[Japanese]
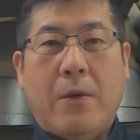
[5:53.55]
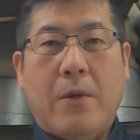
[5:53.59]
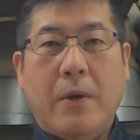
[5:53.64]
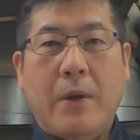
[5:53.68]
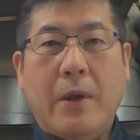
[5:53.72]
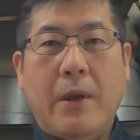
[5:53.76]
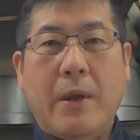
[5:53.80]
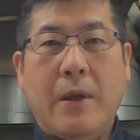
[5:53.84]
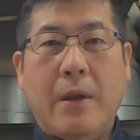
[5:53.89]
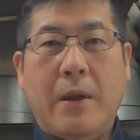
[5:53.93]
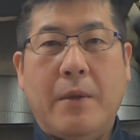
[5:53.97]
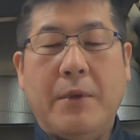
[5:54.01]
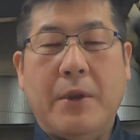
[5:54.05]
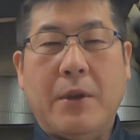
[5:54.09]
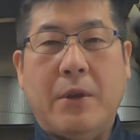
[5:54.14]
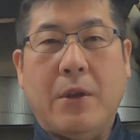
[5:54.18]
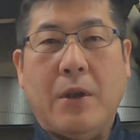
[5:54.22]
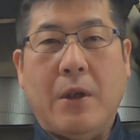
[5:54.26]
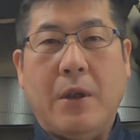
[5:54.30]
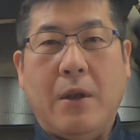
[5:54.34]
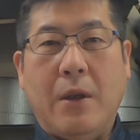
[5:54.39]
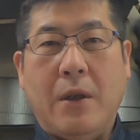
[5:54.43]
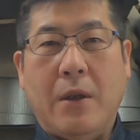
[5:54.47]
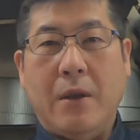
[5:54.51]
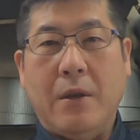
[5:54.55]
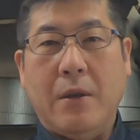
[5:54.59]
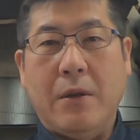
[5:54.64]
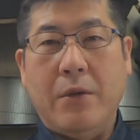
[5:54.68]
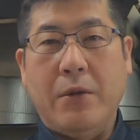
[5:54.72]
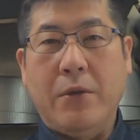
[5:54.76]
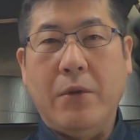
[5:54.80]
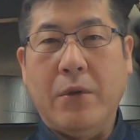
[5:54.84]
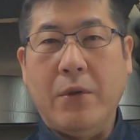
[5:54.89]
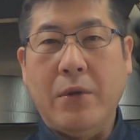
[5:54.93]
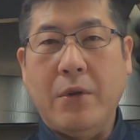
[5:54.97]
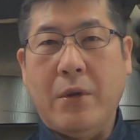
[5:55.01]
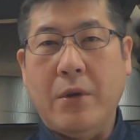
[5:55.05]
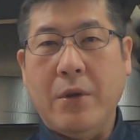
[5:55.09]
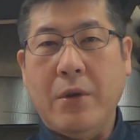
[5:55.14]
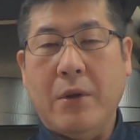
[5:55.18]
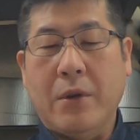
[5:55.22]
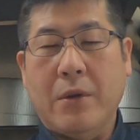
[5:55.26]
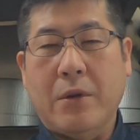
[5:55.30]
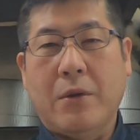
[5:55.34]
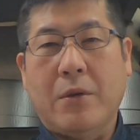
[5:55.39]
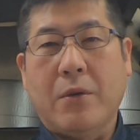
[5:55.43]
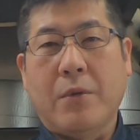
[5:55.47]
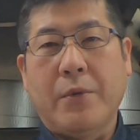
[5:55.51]
これはまたよよ
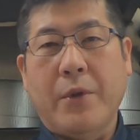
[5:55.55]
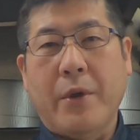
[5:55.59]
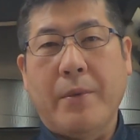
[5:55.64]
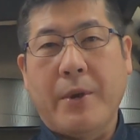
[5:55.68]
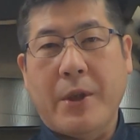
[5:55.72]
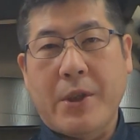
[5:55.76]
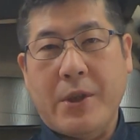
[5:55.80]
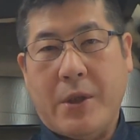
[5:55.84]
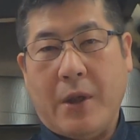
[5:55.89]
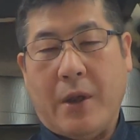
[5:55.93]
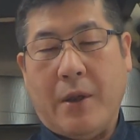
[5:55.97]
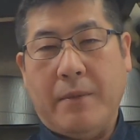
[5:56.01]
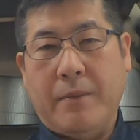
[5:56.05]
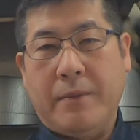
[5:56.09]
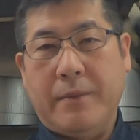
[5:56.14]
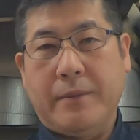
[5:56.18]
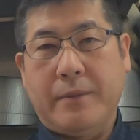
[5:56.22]
よと思いました、